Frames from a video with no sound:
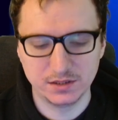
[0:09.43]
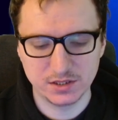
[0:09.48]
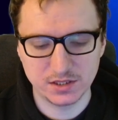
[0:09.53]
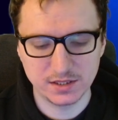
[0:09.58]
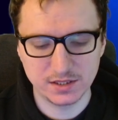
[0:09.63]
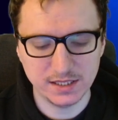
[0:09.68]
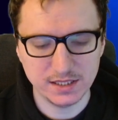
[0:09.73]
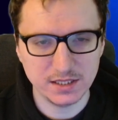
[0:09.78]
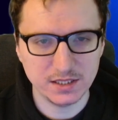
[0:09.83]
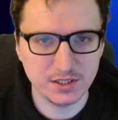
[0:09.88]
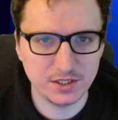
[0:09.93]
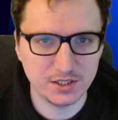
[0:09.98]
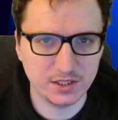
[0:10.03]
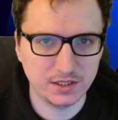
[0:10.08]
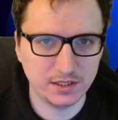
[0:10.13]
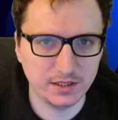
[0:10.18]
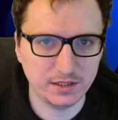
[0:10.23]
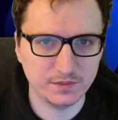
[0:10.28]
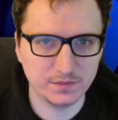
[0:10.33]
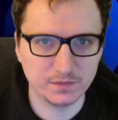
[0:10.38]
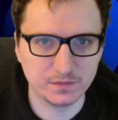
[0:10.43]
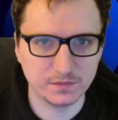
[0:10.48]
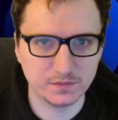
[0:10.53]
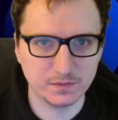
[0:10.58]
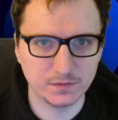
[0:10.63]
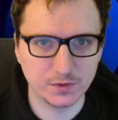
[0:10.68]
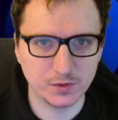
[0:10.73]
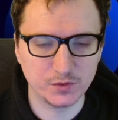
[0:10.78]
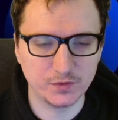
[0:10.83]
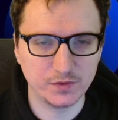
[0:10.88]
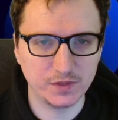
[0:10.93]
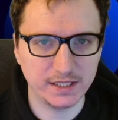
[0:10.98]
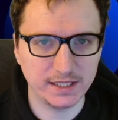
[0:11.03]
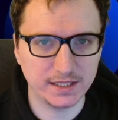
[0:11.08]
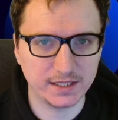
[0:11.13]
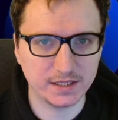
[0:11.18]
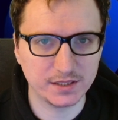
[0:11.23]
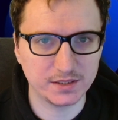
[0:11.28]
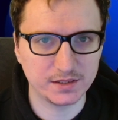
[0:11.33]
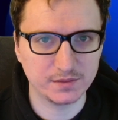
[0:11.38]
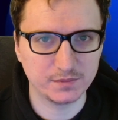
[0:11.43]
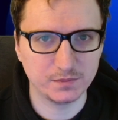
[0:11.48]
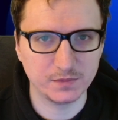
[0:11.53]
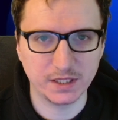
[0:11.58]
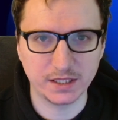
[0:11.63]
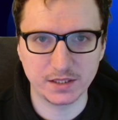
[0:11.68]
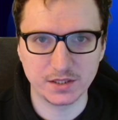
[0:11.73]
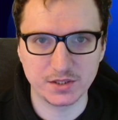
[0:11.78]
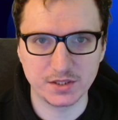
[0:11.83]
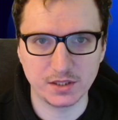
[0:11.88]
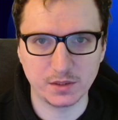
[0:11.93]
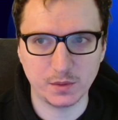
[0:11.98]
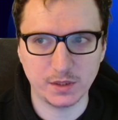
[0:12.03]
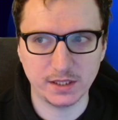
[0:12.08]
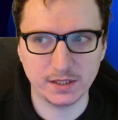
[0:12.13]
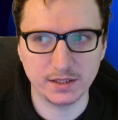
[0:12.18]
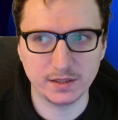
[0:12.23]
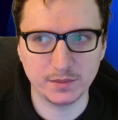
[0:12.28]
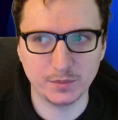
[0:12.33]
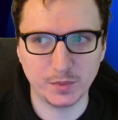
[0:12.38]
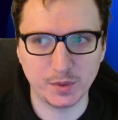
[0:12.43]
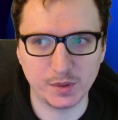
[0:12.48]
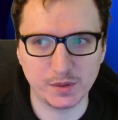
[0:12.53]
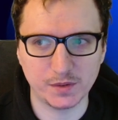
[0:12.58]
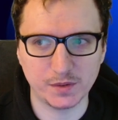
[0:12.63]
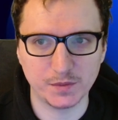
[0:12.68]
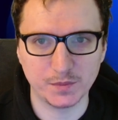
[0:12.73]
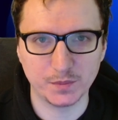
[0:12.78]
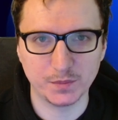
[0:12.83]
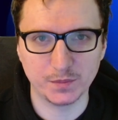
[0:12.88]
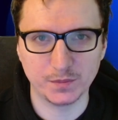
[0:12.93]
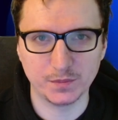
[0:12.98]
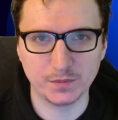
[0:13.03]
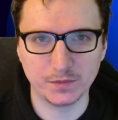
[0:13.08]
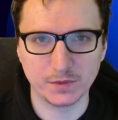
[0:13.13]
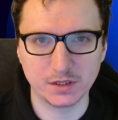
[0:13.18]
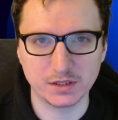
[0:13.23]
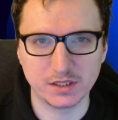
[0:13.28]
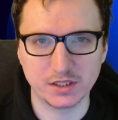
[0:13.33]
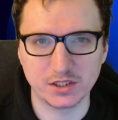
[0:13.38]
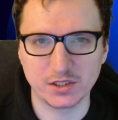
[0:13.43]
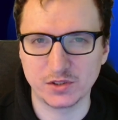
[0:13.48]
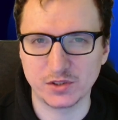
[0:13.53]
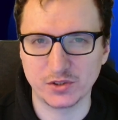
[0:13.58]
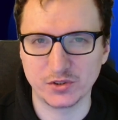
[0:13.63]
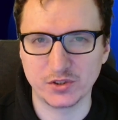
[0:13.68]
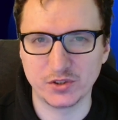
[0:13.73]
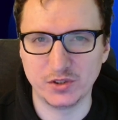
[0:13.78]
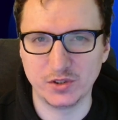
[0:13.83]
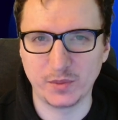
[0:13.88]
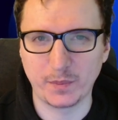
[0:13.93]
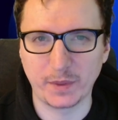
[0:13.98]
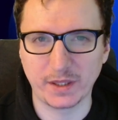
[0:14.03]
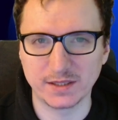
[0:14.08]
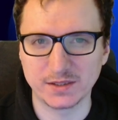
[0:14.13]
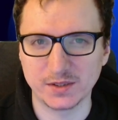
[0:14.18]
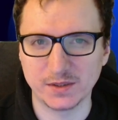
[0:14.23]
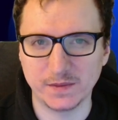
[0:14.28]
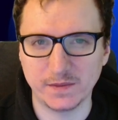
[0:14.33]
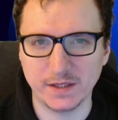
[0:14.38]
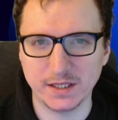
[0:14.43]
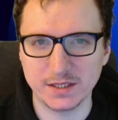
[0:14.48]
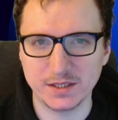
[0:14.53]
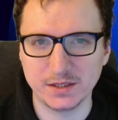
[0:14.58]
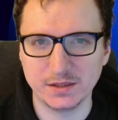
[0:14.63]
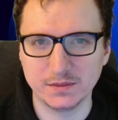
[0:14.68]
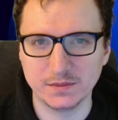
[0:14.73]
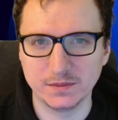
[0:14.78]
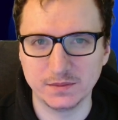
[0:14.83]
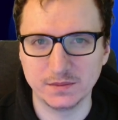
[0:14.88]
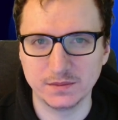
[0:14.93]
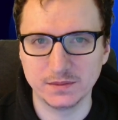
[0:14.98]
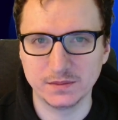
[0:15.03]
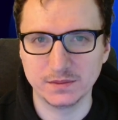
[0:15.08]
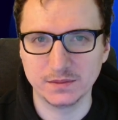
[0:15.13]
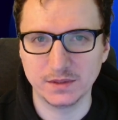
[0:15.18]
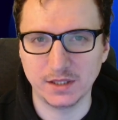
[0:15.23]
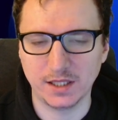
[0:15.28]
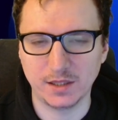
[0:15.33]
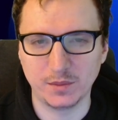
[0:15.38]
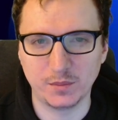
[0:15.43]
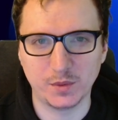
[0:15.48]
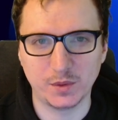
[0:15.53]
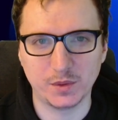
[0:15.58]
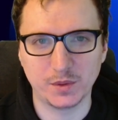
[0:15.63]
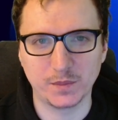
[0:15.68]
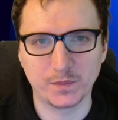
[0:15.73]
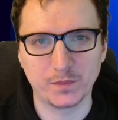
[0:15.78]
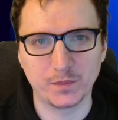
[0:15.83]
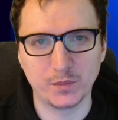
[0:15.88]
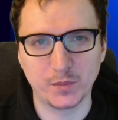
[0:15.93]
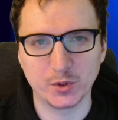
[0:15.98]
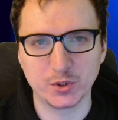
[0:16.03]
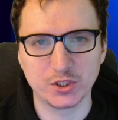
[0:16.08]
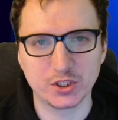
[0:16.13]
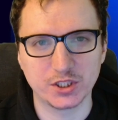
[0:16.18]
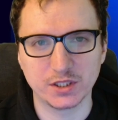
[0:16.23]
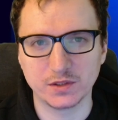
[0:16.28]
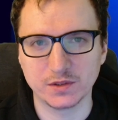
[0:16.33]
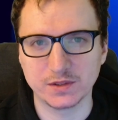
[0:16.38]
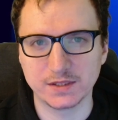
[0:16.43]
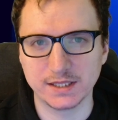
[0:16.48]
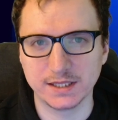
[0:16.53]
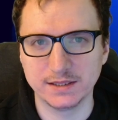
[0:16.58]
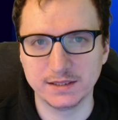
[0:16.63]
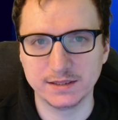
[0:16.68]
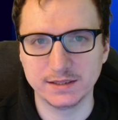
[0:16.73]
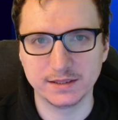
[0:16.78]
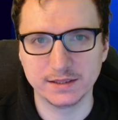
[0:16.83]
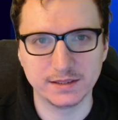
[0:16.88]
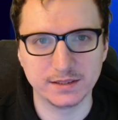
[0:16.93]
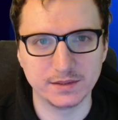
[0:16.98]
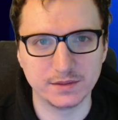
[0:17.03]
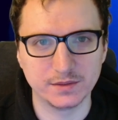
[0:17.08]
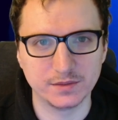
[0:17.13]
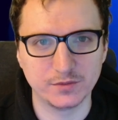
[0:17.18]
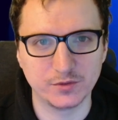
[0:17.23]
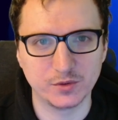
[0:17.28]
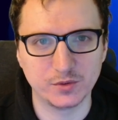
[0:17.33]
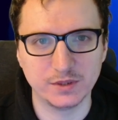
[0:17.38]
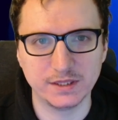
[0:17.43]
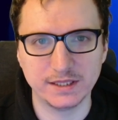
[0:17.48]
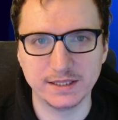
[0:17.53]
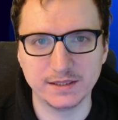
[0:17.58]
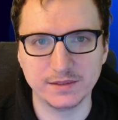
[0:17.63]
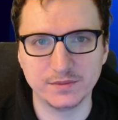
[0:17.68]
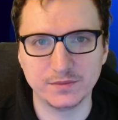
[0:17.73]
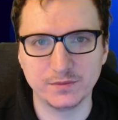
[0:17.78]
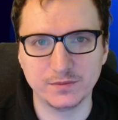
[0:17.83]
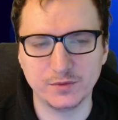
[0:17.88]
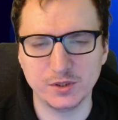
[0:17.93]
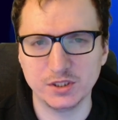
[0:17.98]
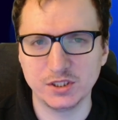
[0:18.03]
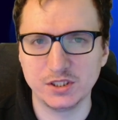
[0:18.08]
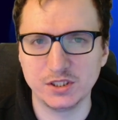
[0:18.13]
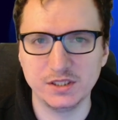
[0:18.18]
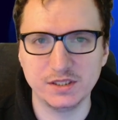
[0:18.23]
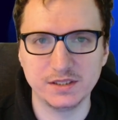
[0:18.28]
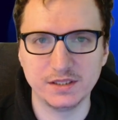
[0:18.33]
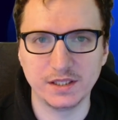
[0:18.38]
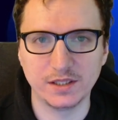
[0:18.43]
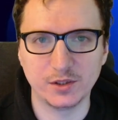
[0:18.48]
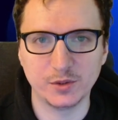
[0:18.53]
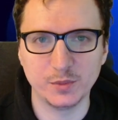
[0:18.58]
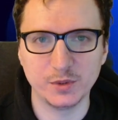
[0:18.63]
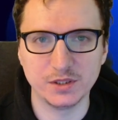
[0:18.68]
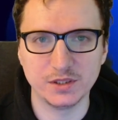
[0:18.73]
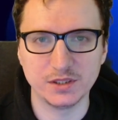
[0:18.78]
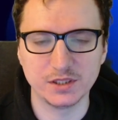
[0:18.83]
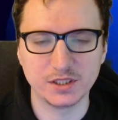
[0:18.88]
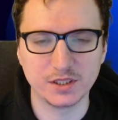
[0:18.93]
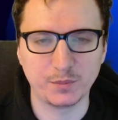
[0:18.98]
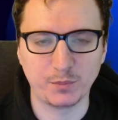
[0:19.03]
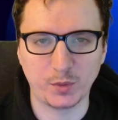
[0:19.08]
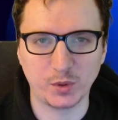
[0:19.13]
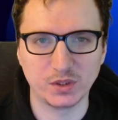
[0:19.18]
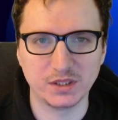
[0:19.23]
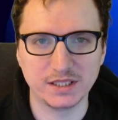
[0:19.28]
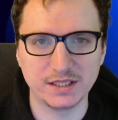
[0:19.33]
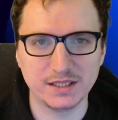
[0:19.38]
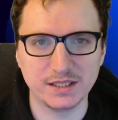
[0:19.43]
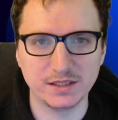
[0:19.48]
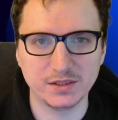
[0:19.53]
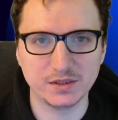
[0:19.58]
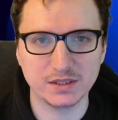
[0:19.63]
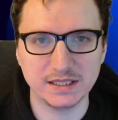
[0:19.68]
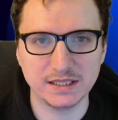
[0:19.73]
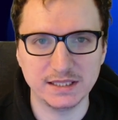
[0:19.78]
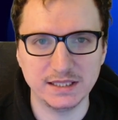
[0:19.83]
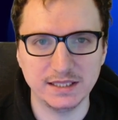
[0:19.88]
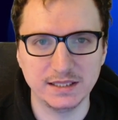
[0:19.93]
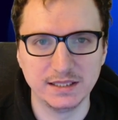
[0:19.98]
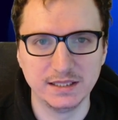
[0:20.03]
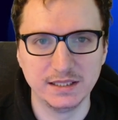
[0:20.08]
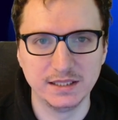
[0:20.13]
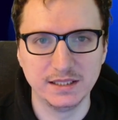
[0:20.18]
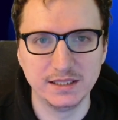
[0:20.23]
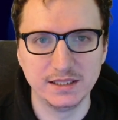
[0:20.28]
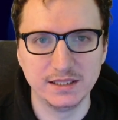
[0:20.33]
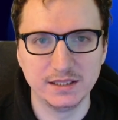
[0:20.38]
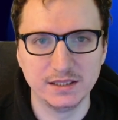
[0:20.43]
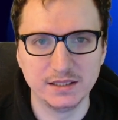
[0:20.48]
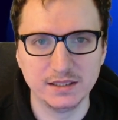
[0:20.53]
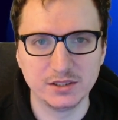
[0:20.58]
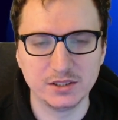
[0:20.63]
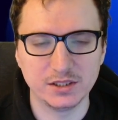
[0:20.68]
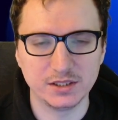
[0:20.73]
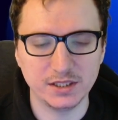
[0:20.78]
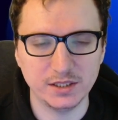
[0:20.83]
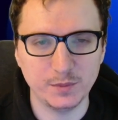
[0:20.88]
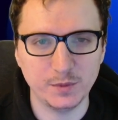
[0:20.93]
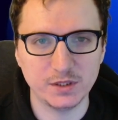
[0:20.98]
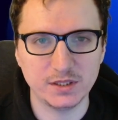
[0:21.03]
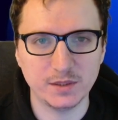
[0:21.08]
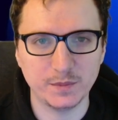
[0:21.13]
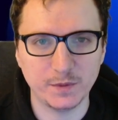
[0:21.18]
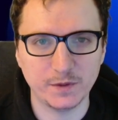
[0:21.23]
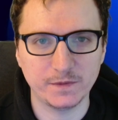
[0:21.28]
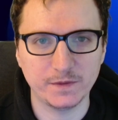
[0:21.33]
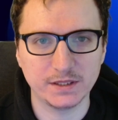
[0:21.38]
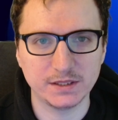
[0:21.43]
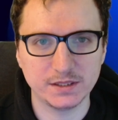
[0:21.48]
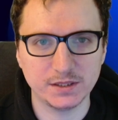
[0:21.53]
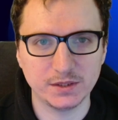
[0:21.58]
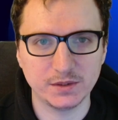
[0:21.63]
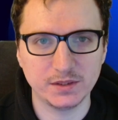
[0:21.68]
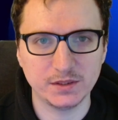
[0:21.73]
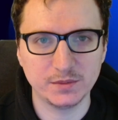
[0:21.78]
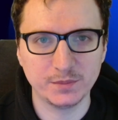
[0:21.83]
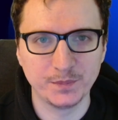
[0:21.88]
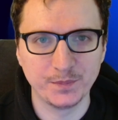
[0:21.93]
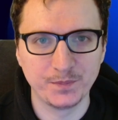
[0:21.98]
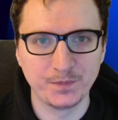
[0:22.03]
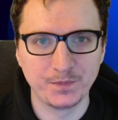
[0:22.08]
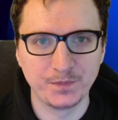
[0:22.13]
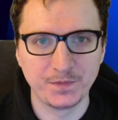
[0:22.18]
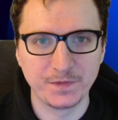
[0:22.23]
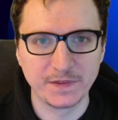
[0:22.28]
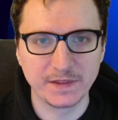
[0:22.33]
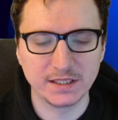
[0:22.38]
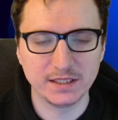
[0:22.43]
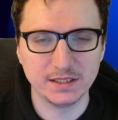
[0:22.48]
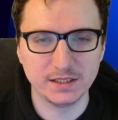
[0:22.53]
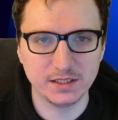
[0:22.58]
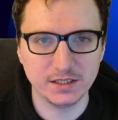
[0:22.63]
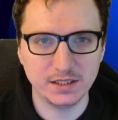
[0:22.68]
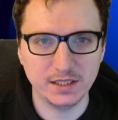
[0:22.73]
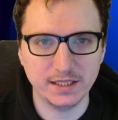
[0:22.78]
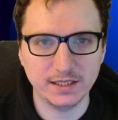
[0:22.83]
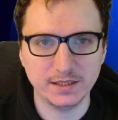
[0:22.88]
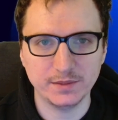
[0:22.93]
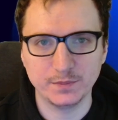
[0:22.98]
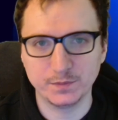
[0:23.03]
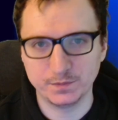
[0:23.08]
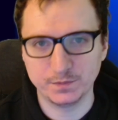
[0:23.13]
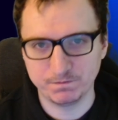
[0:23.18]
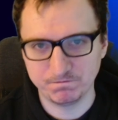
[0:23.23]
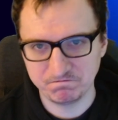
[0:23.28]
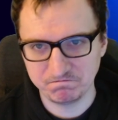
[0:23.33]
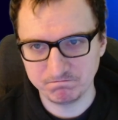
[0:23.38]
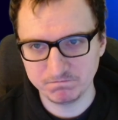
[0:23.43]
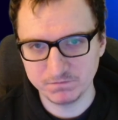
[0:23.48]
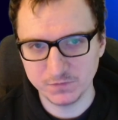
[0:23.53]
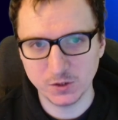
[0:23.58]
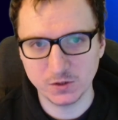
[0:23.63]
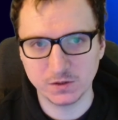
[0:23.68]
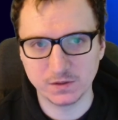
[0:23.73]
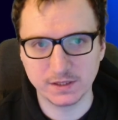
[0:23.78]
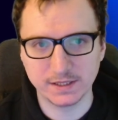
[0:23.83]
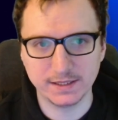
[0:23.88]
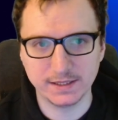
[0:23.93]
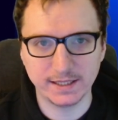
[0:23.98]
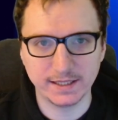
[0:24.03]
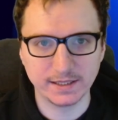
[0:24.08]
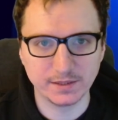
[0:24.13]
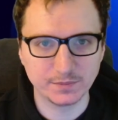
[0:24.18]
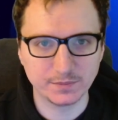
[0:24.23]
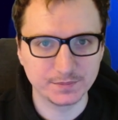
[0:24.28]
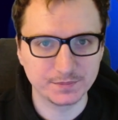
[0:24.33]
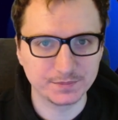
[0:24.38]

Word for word: Czy zdarza Ci się odwlekać jakieś działanie, bo chcesz coś dopracować? Albo boisz się oceny i w ogóle wolisz nic nie robić niż się poddać tej ocenie? Czy cierpisz na perfekcjonizm? Jeśli tak, oglądaj dalej.